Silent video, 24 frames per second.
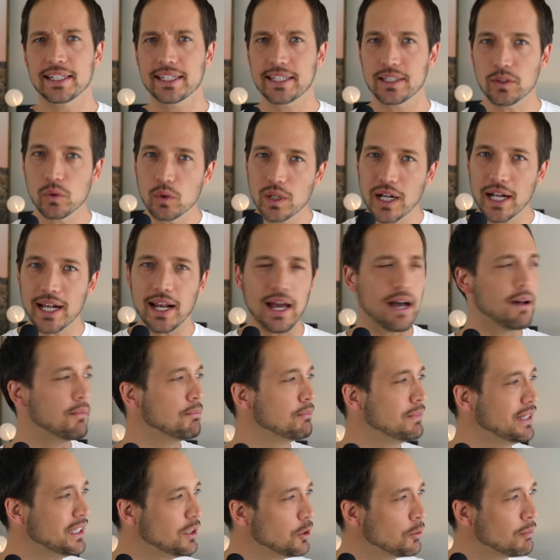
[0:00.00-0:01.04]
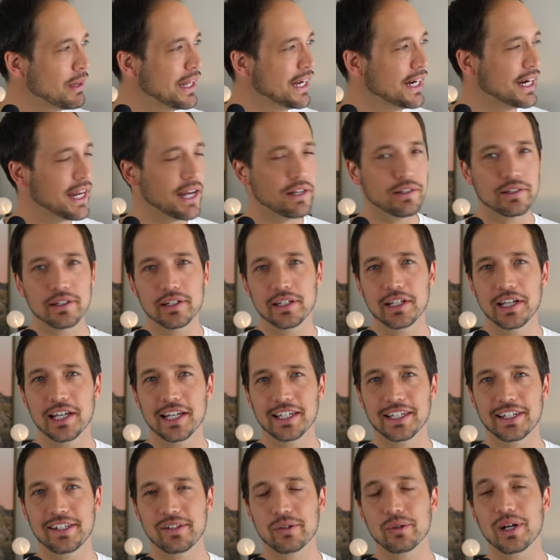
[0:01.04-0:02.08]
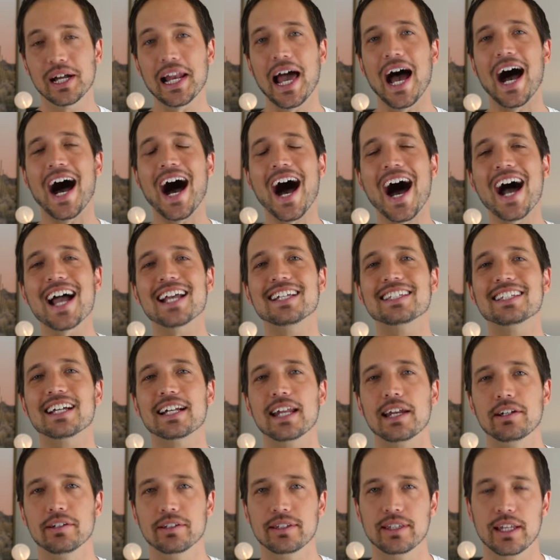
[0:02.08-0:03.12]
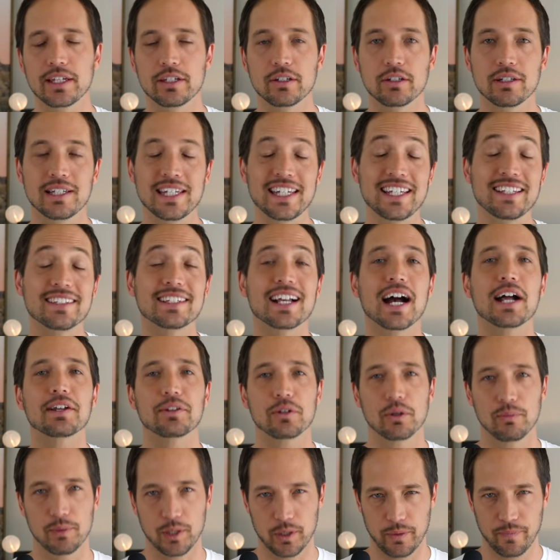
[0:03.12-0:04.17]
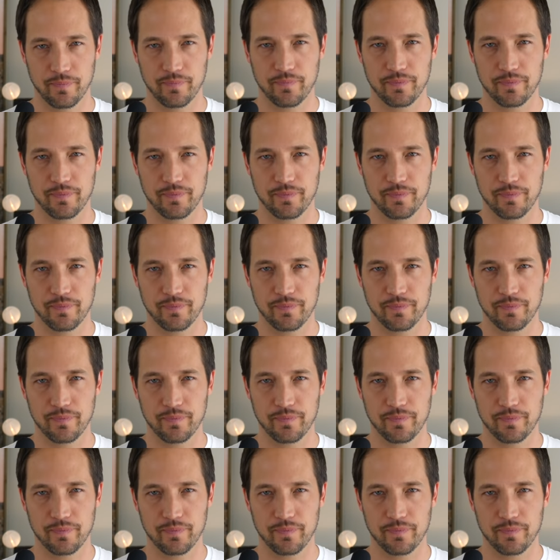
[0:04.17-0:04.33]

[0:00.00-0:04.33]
人から認められる、人から愛されるっていうニーズがあると思う。